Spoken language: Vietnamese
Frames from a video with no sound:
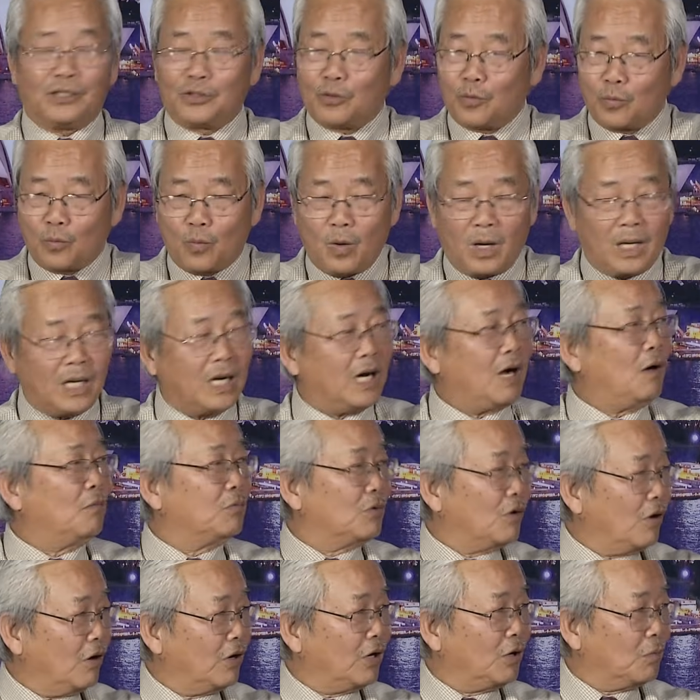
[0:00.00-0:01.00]
trung quốc
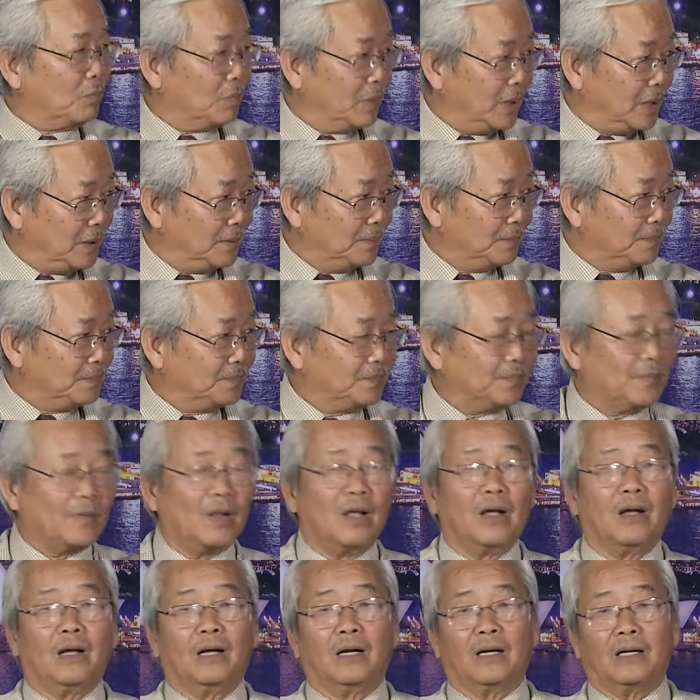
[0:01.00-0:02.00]
không có đồng minh
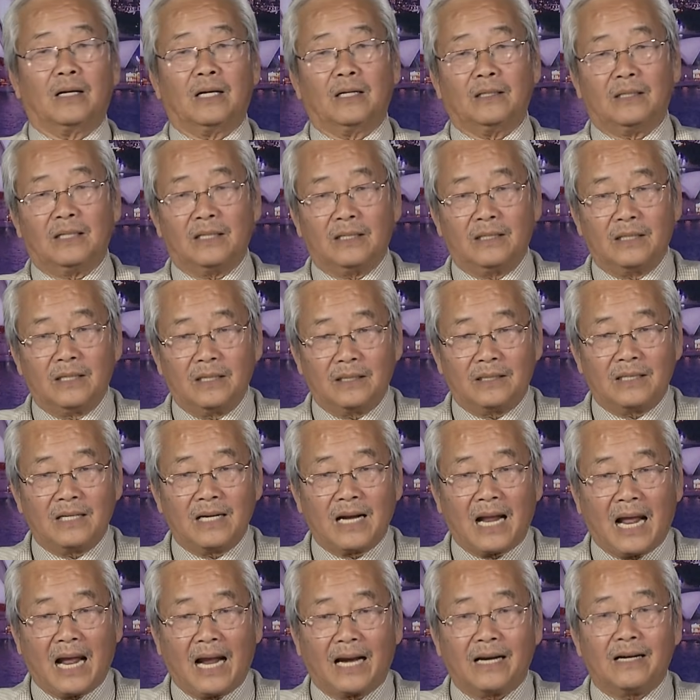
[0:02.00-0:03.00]
vâng. thứ,
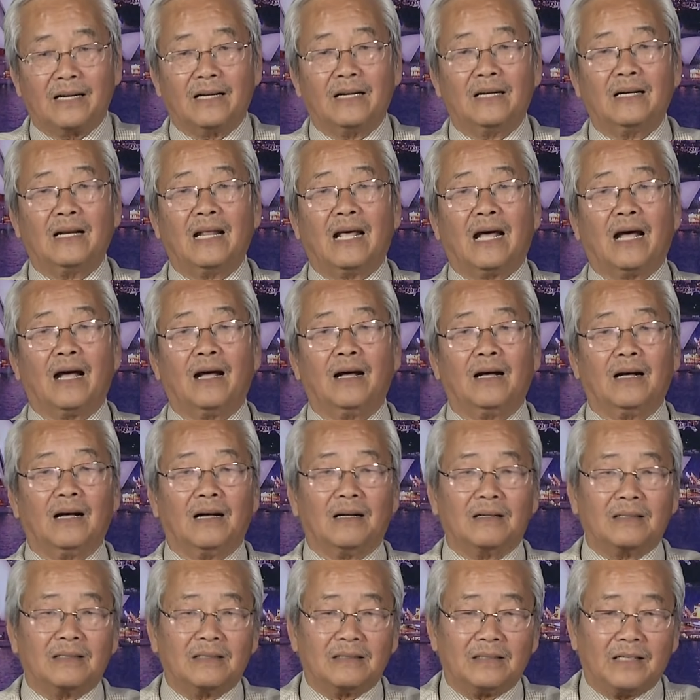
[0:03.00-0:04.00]
thứ hai nữa là
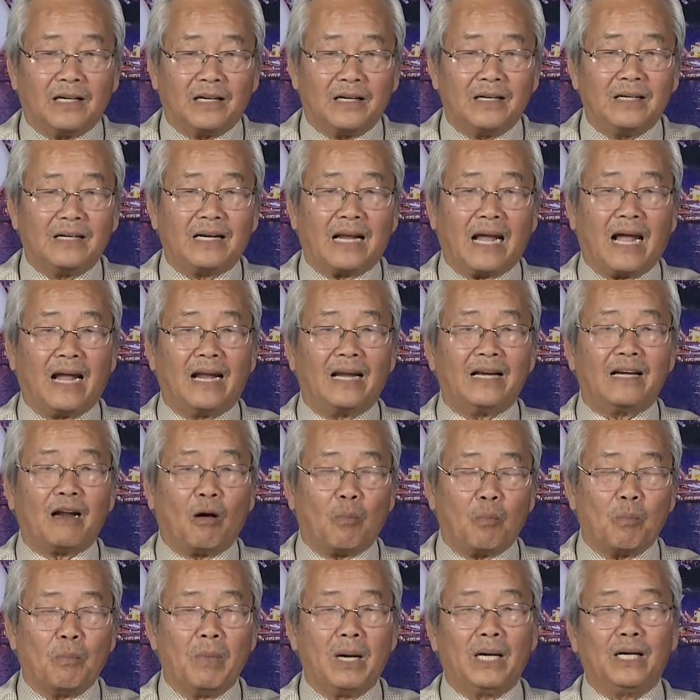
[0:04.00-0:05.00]
những cái
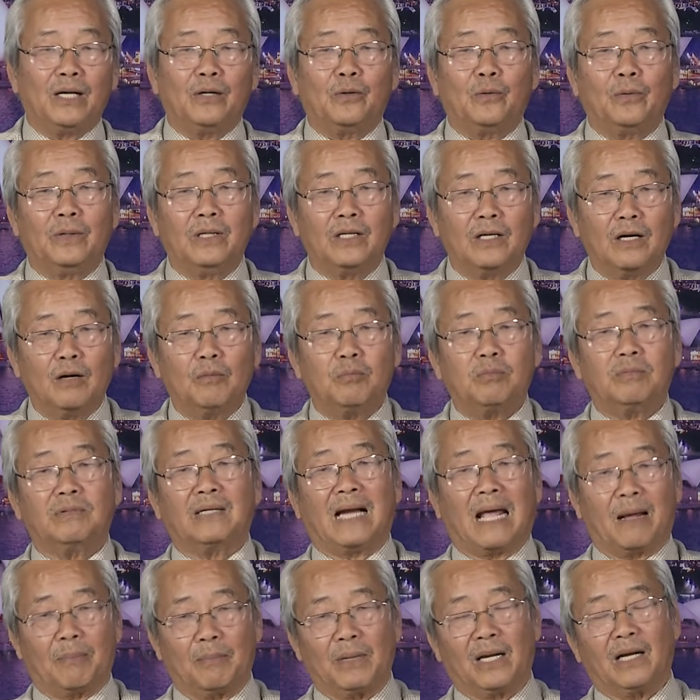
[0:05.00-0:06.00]
đồng minh của nước
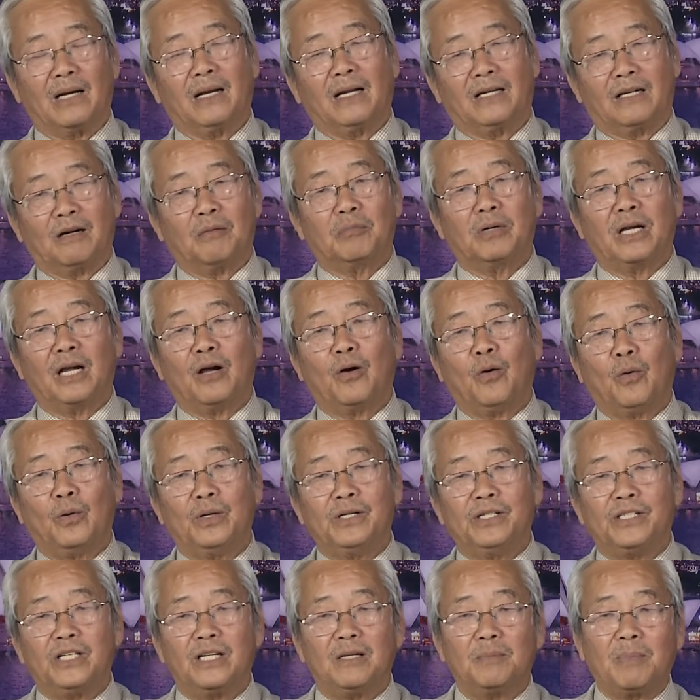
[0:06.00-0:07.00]
Úc đặc biệt là trong cái
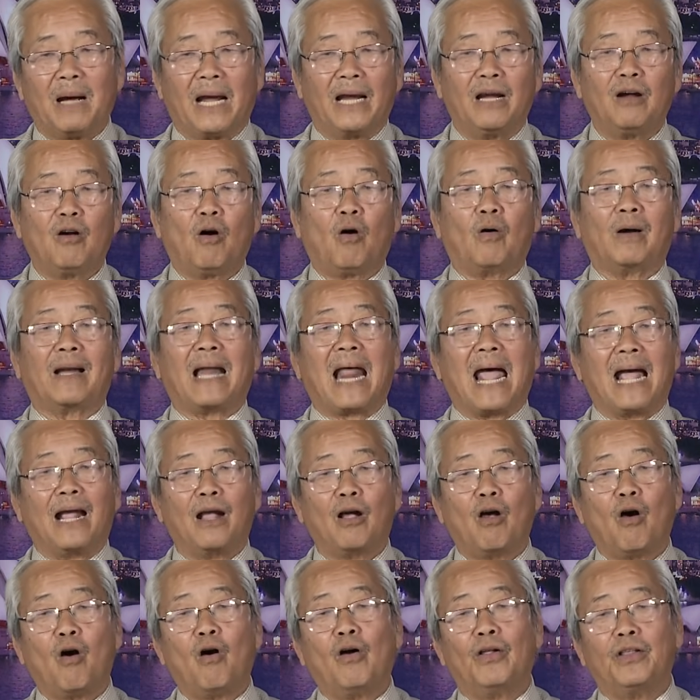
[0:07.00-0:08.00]
khối G7 họ đã
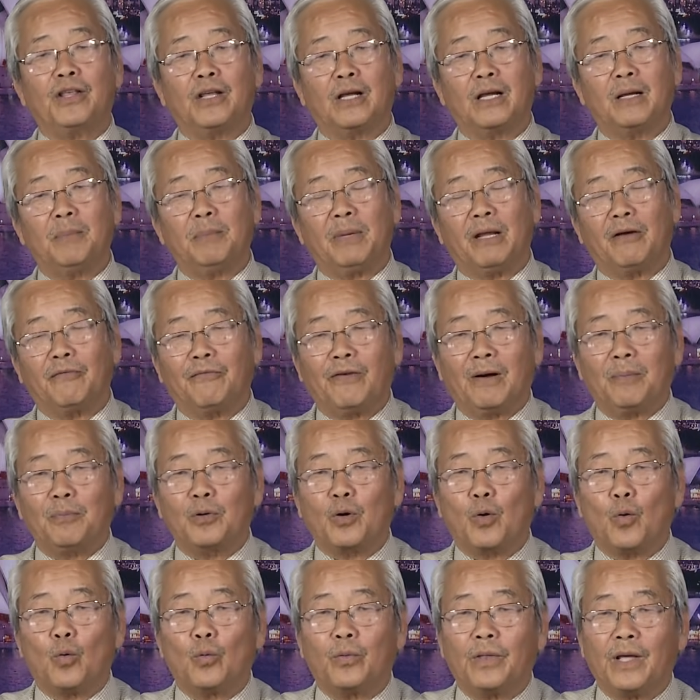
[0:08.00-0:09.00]
có những cái biện
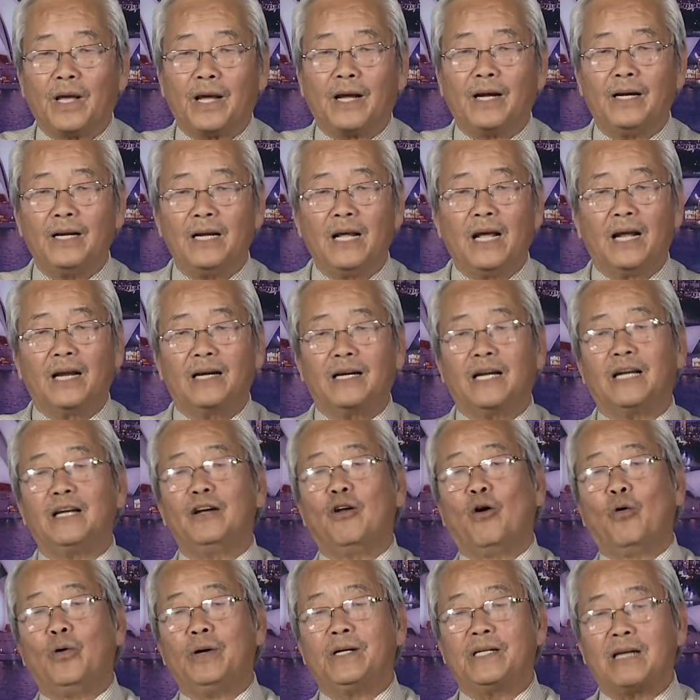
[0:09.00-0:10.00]
pháp cụ thể để
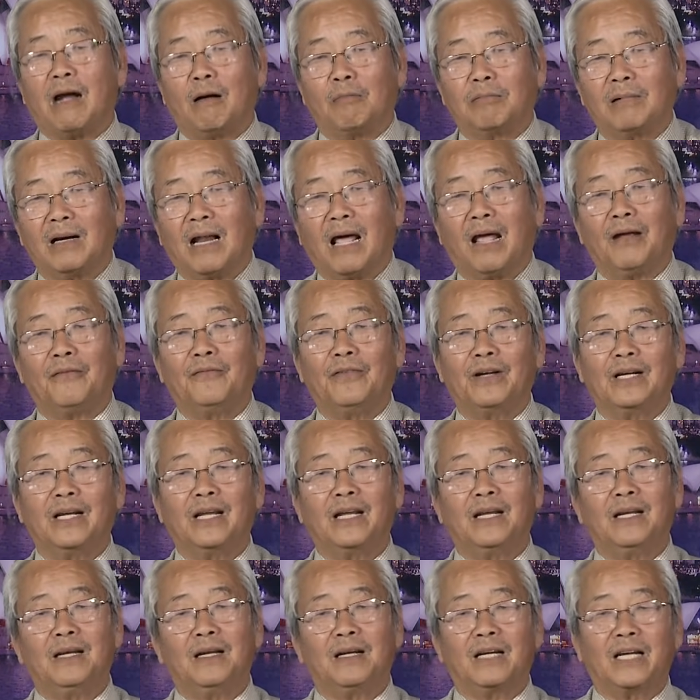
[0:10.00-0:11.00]
đối trọng lại với
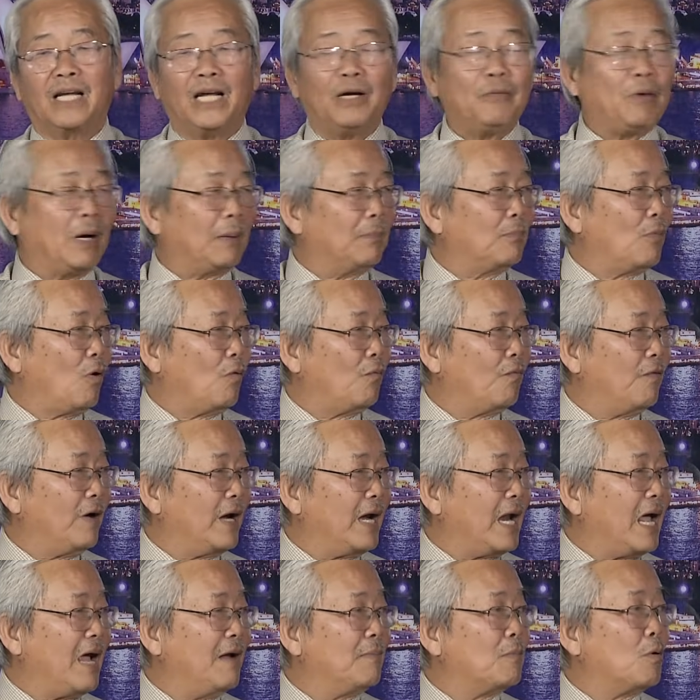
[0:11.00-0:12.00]
cái kế hoạch một
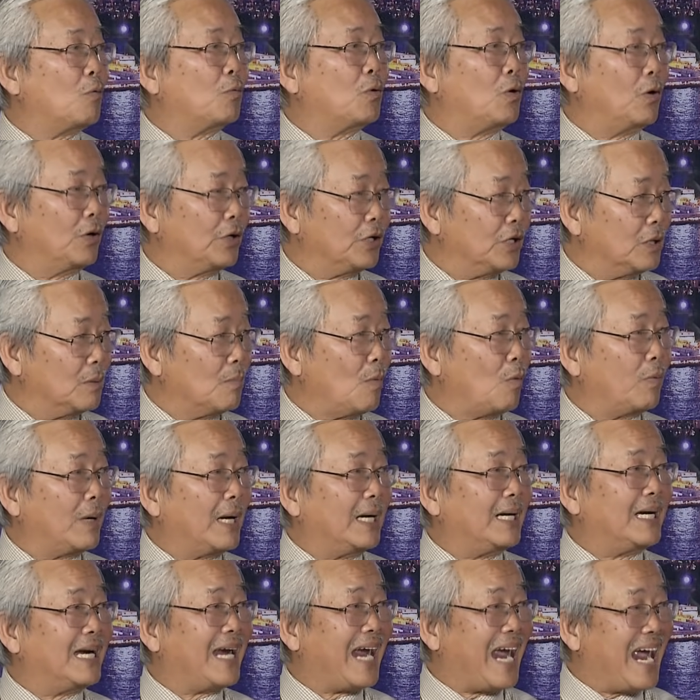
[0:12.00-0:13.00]
vành đai một con đường một
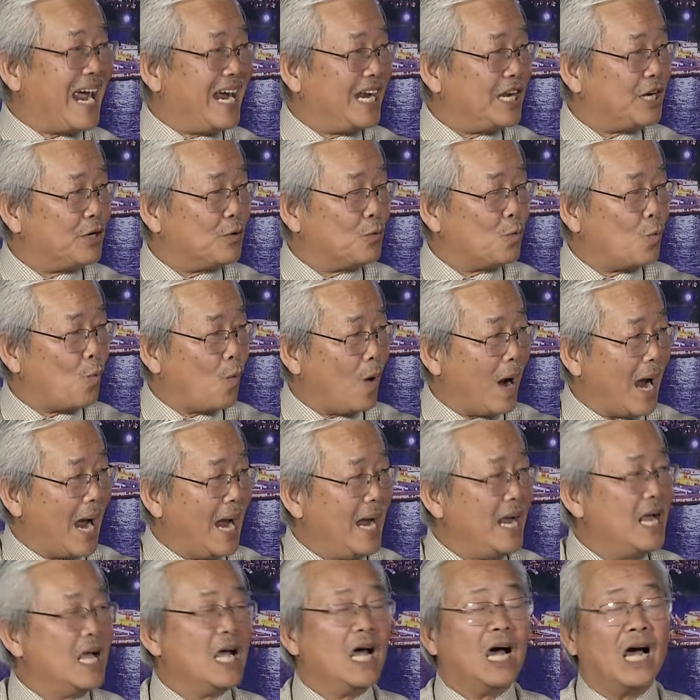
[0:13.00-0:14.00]
cách khá hiệu
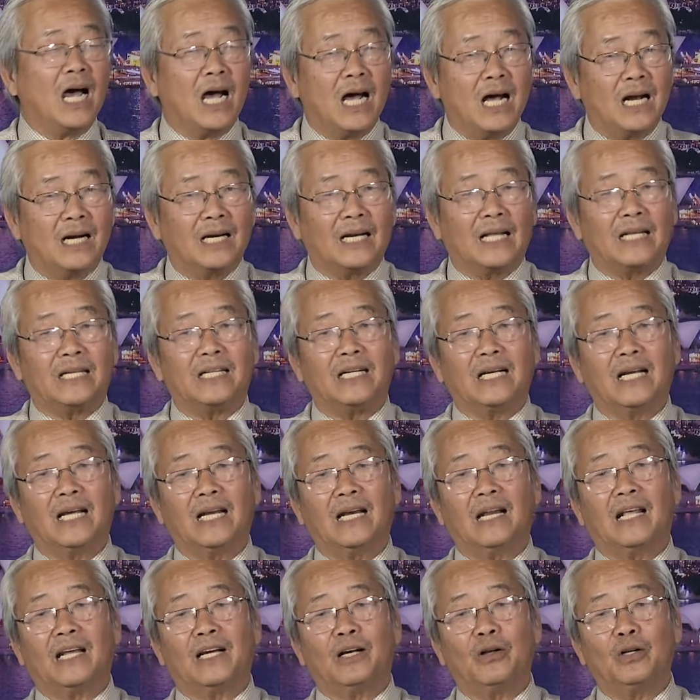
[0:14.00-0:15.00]
quả hơn là những
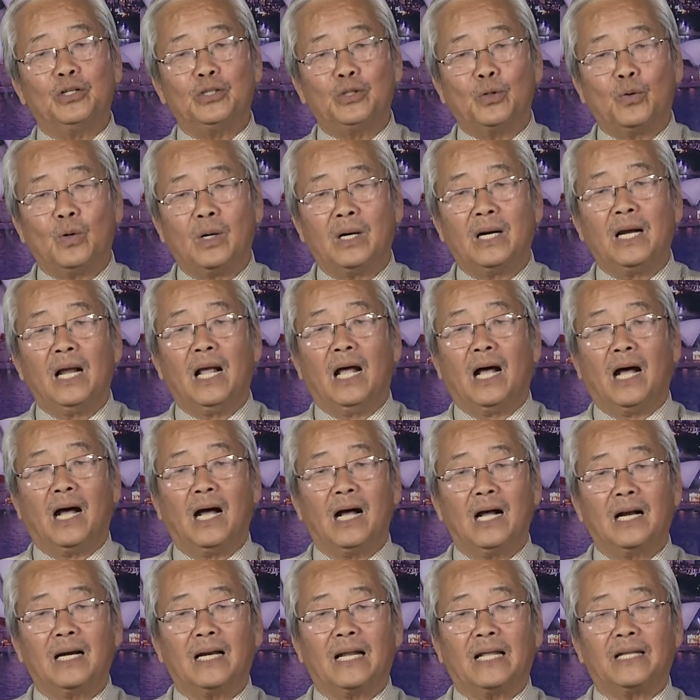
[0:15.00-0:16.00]
cái lời nói suông
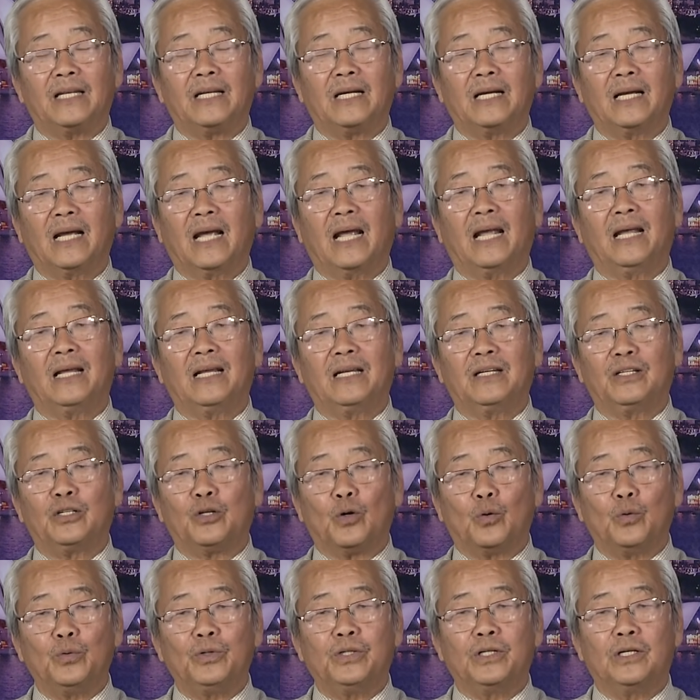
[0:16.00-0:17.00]
hơn là những cái
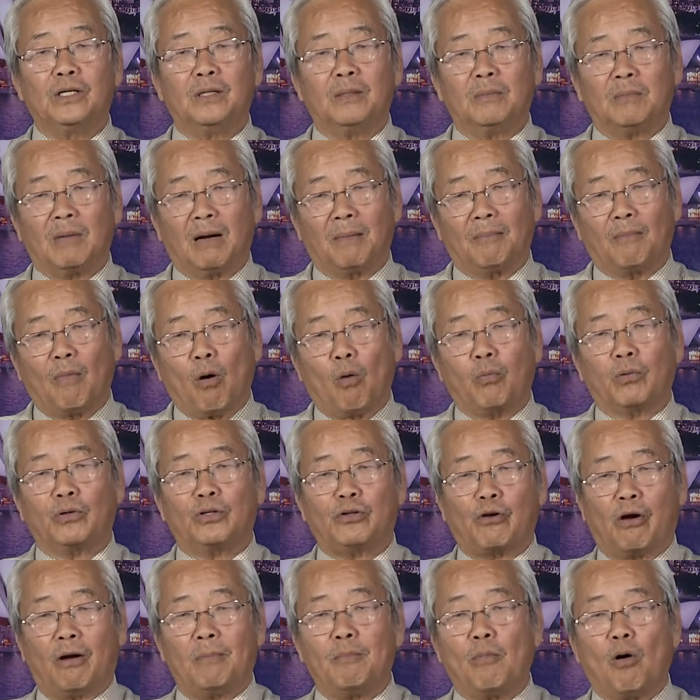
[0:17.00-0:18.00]
chủ trương mà một
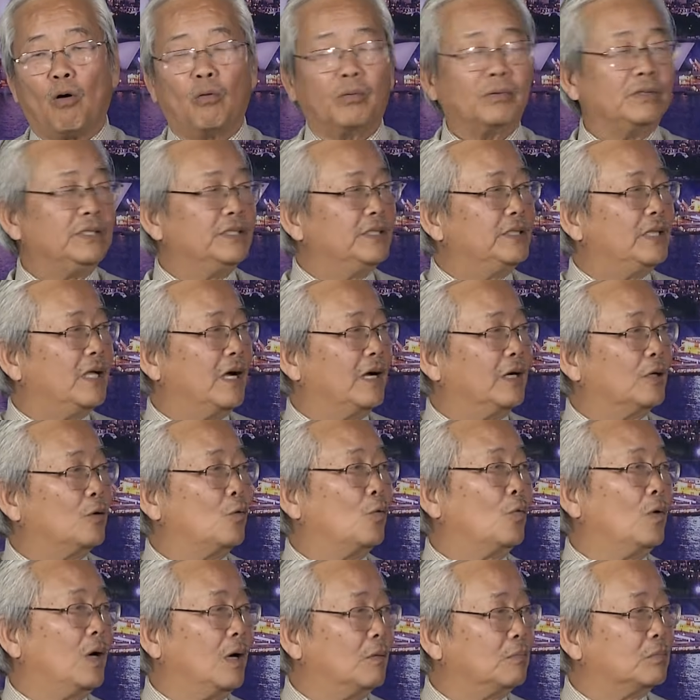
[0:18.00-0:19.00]
trọi một dưới thời
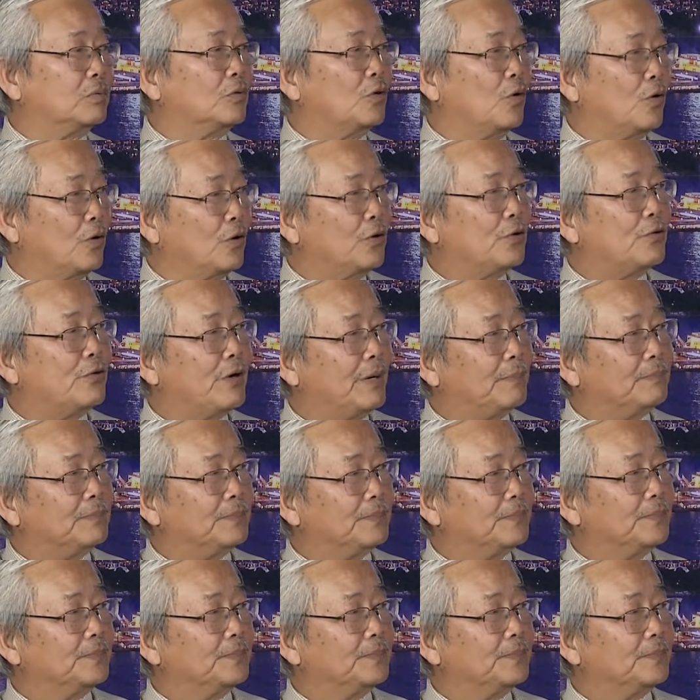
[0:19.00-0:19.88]
của ông Donald Trump